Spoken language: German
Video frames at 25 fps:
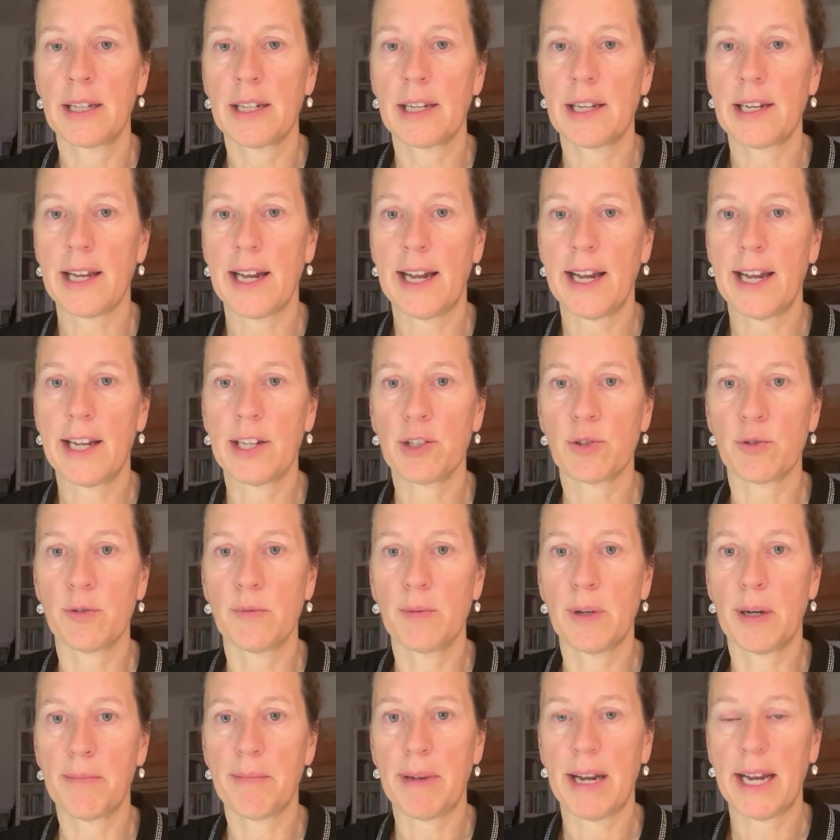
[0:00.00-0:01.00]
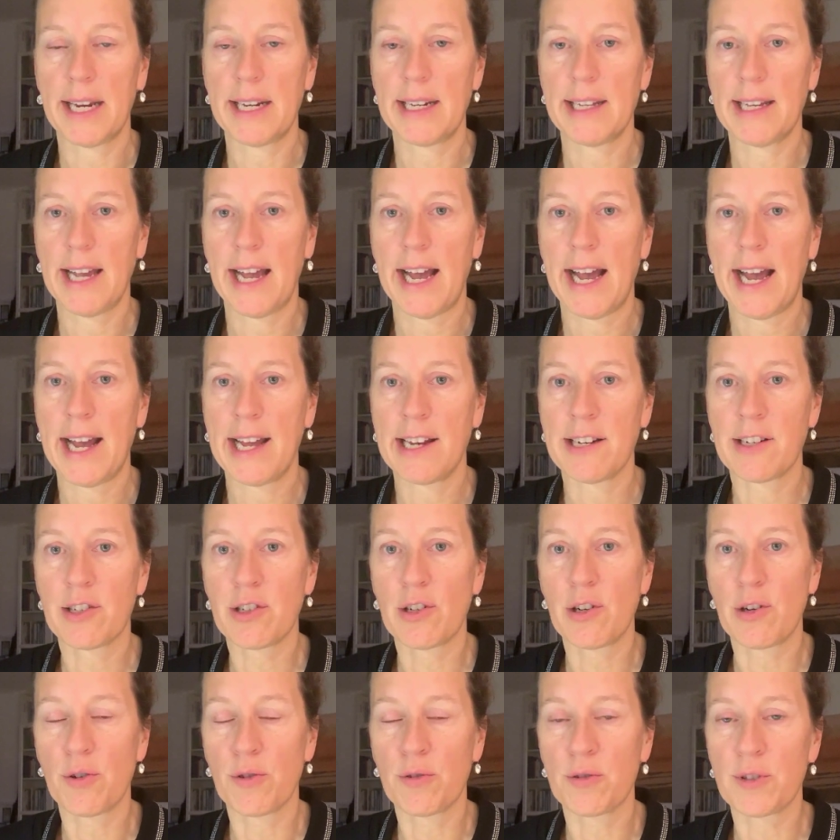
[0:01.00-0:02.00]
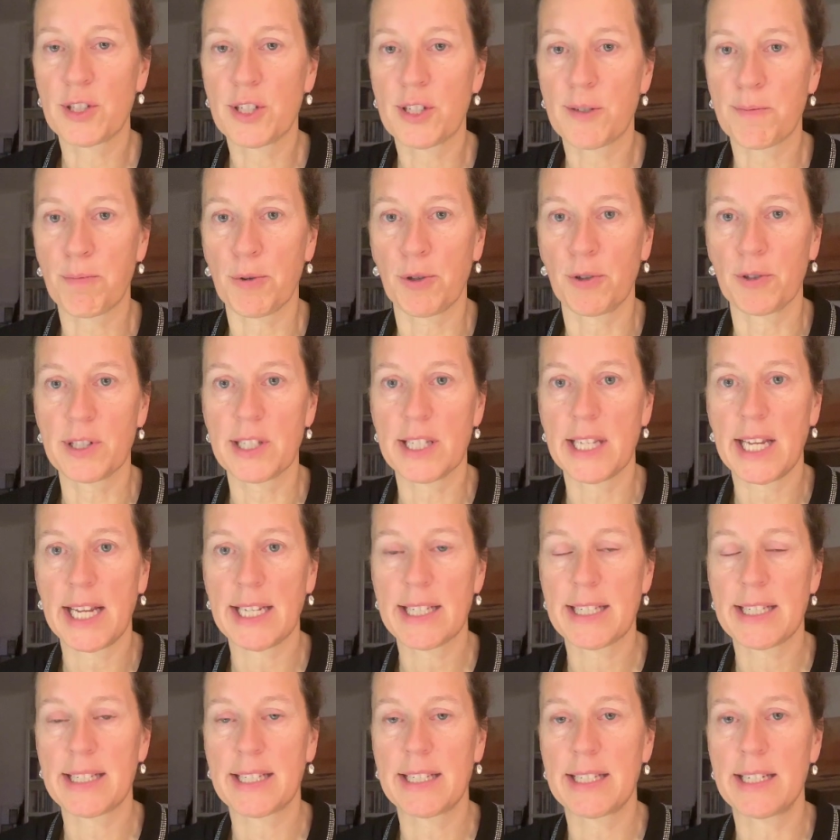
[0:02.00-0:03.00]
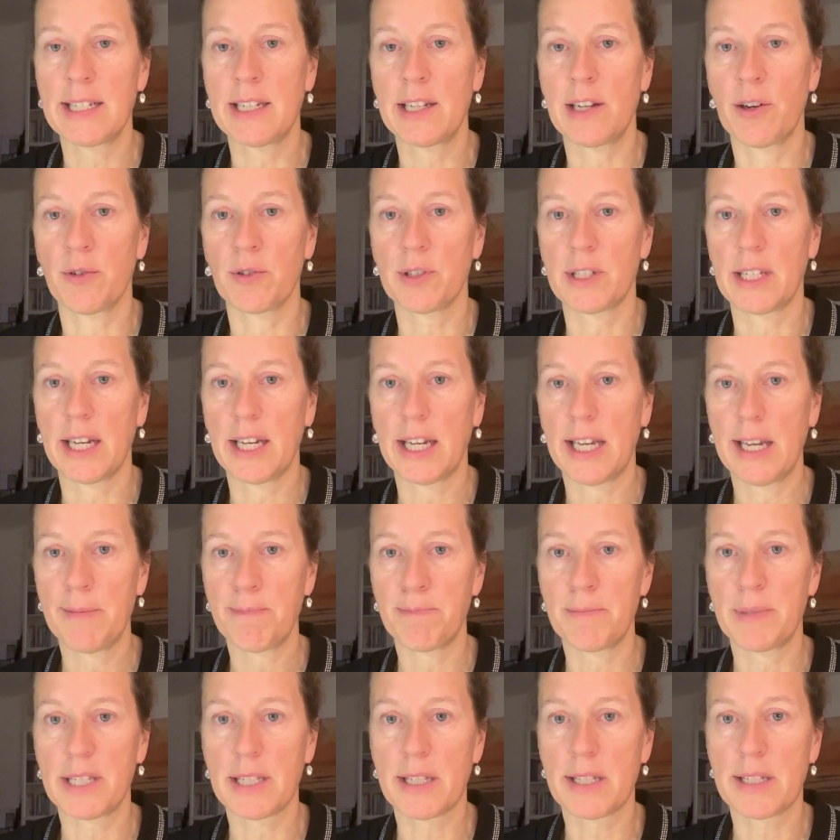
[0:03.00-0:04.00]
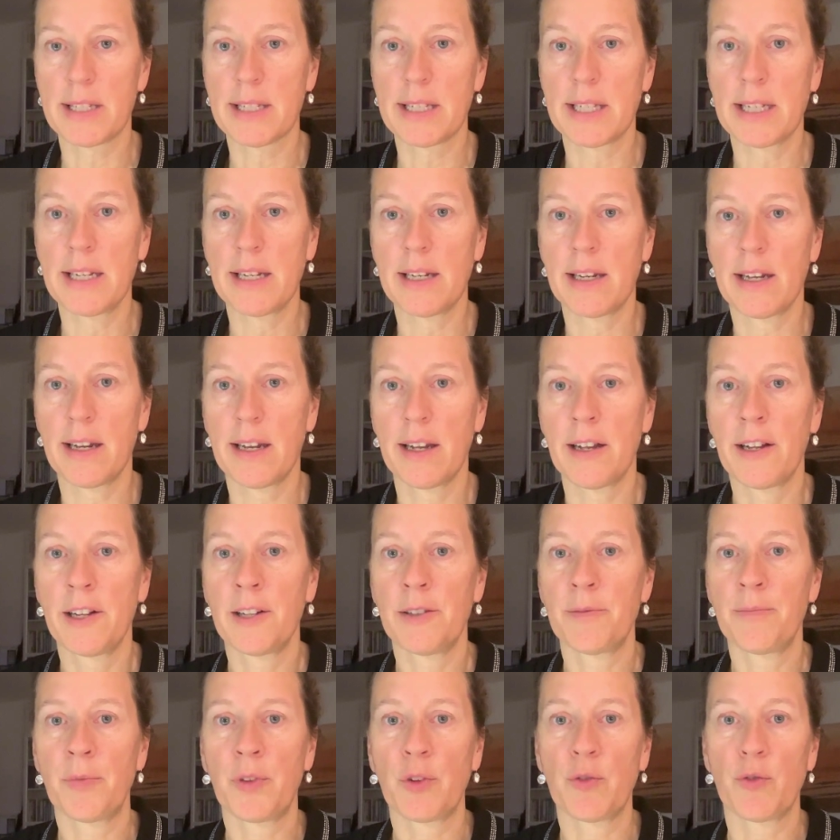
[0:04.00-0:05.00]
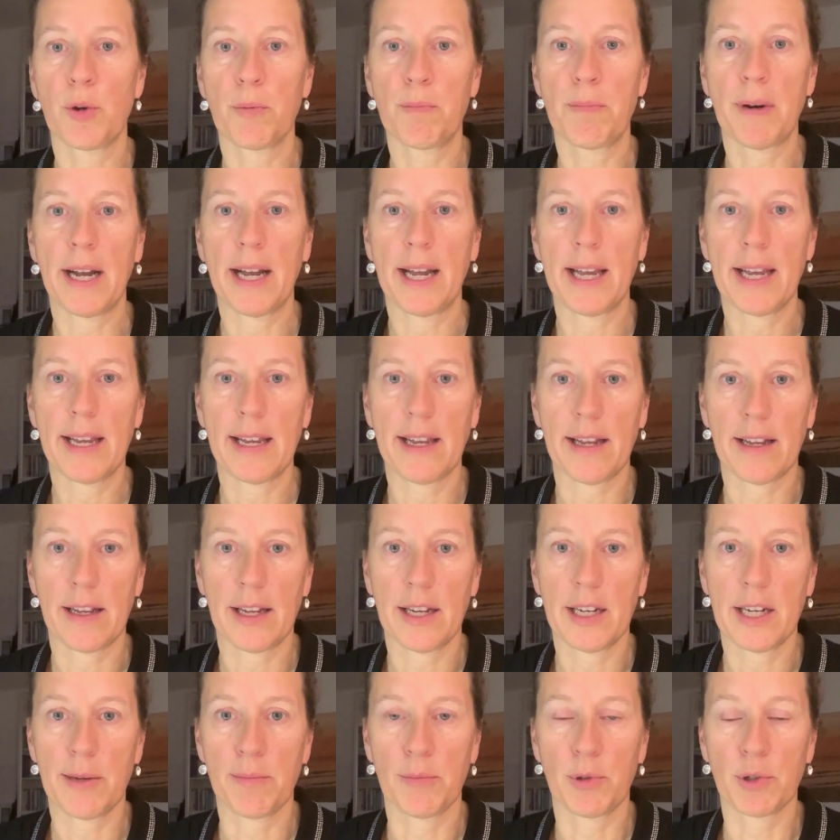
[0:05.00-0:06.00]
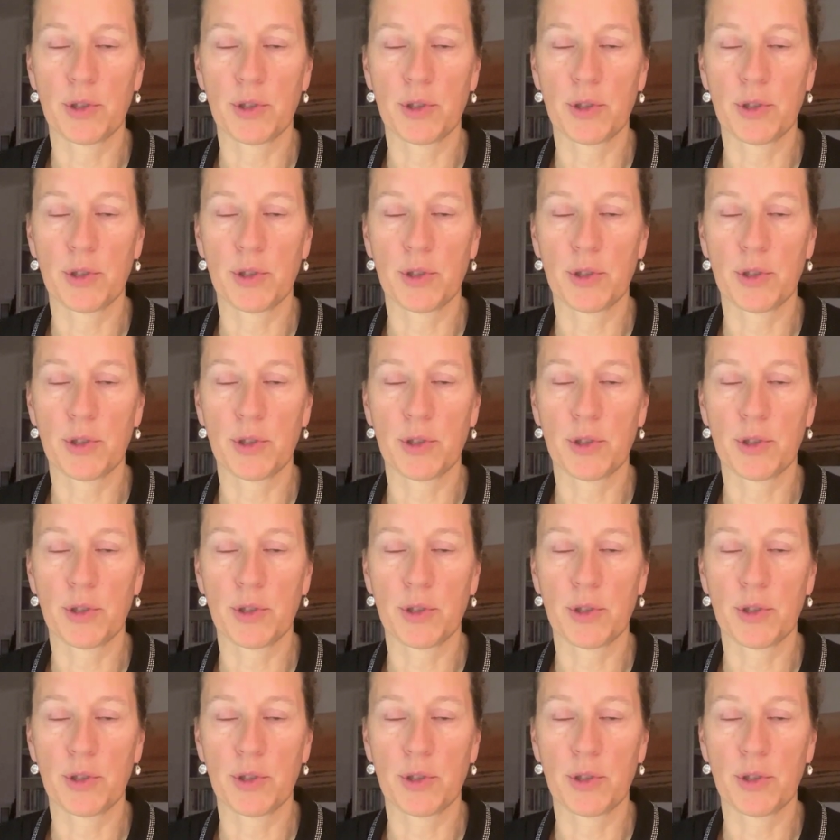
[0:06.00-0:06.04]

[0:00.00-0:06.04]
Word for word: Klarheit über meine Handlungsprozessziele und Ergebnisziele, wobei in der